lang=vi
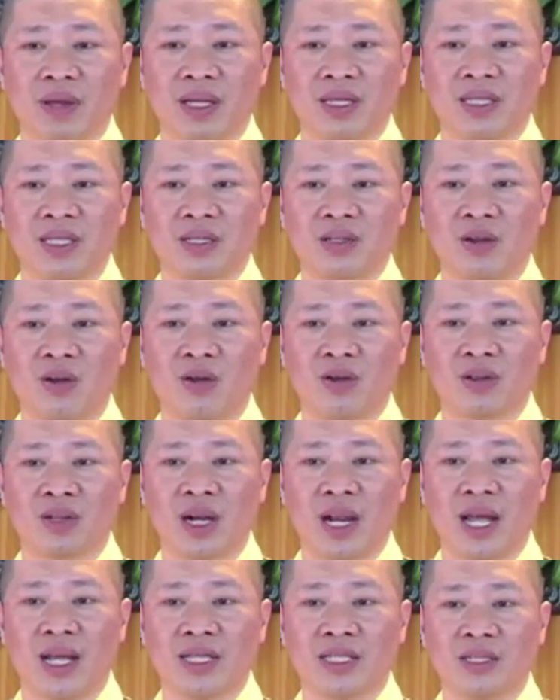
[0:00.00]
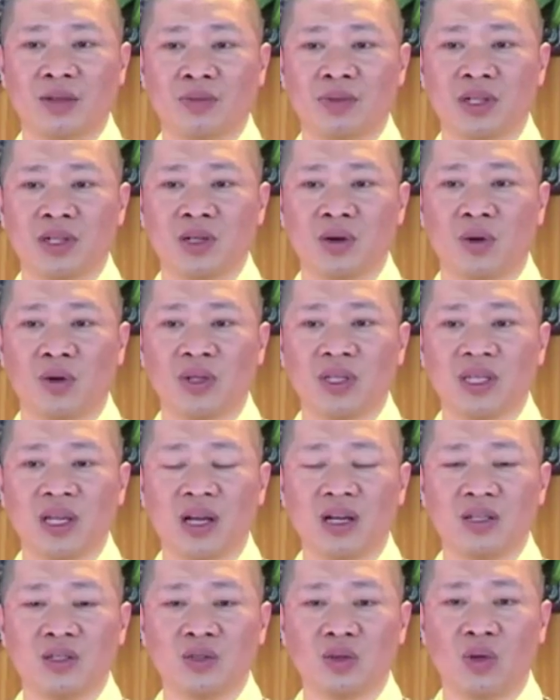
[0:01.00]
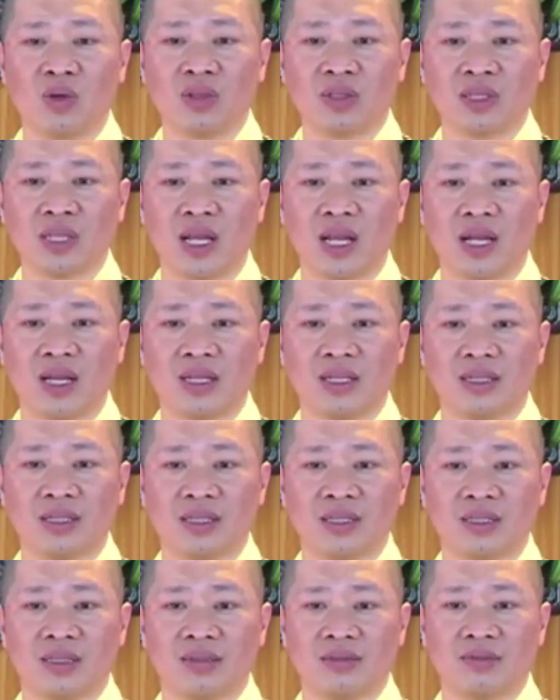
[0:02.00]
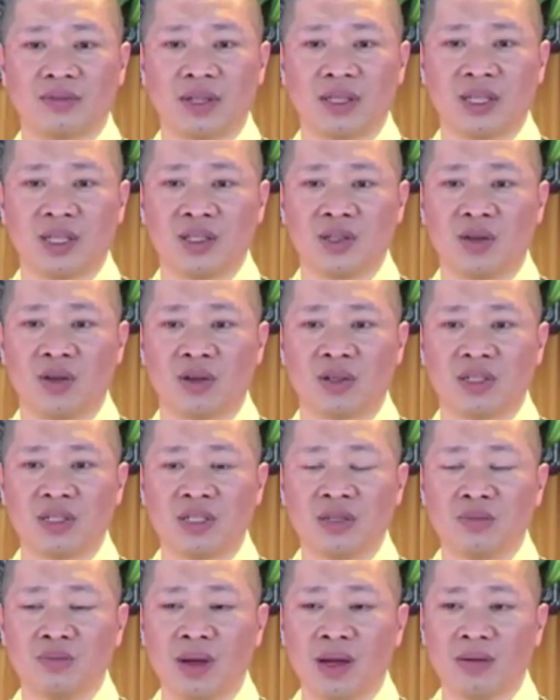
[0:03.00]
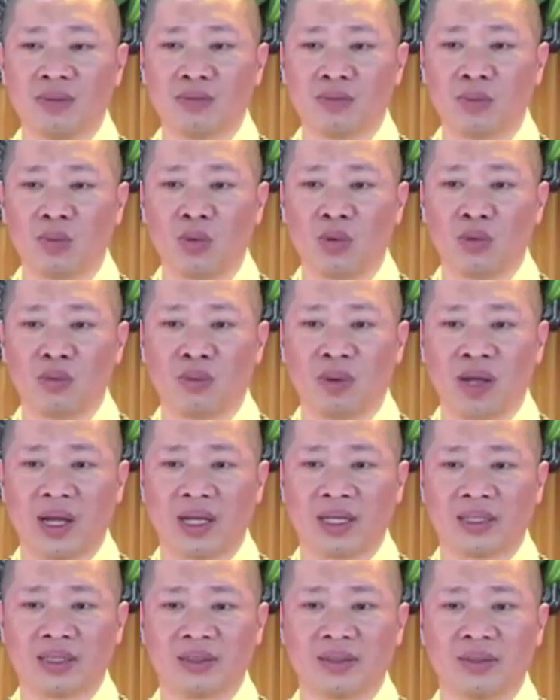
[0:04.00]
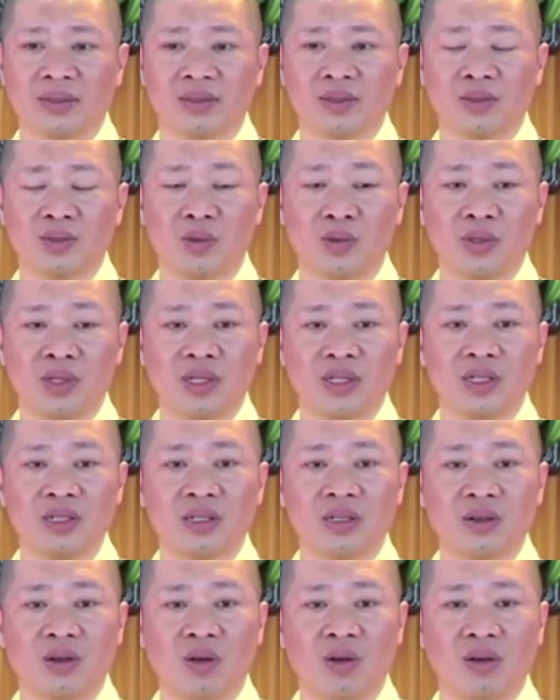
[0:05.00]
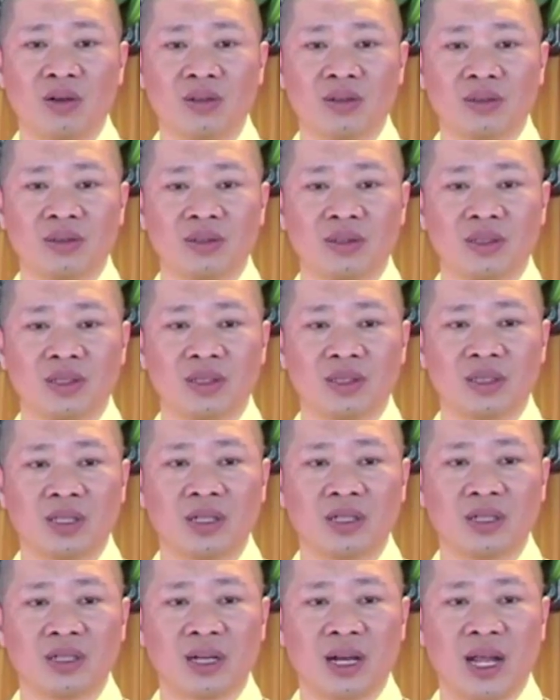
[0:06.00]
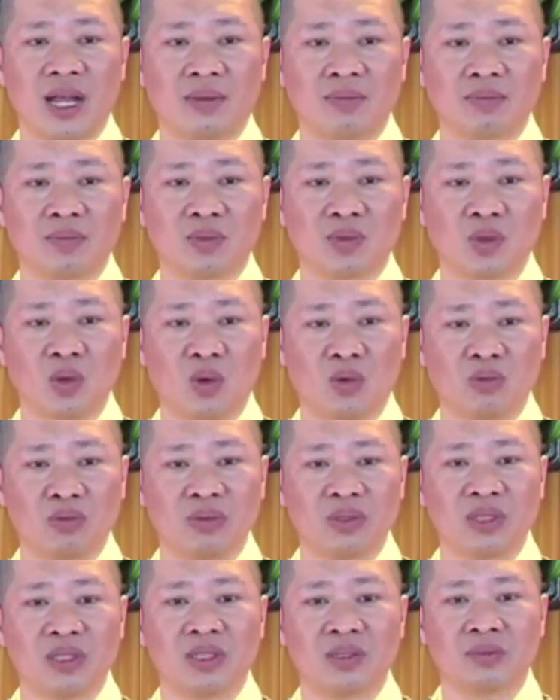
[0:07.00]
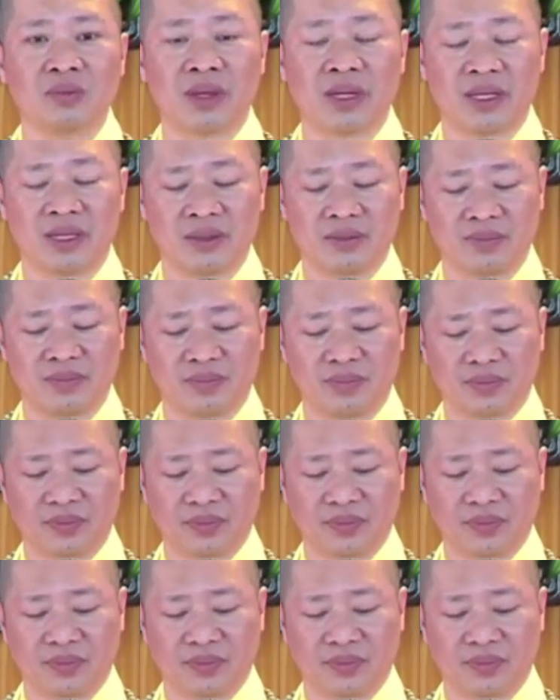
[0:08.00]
mẹ chỉ còn lại trong những nỗi nhớ xót xa và những giọt nước mắt muộn màng của những đứa con từng làm tổn thương mẹ.